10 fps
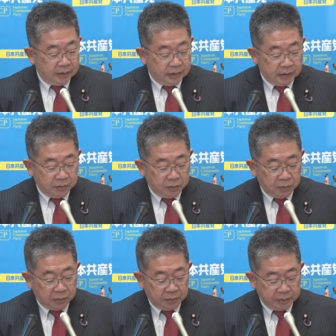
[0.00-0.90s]
であ
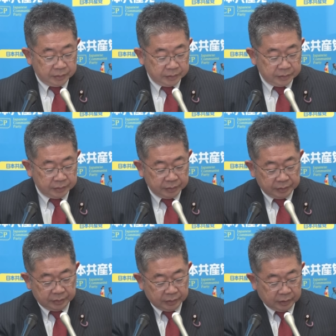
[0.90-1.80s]
の
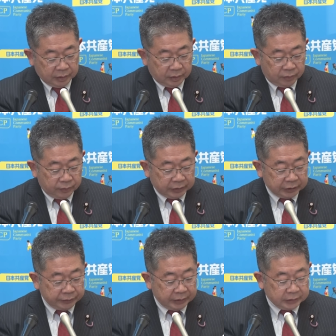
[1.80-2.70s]

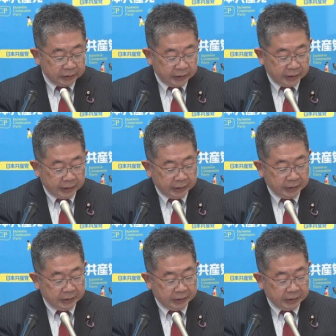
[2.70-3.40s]
私はですね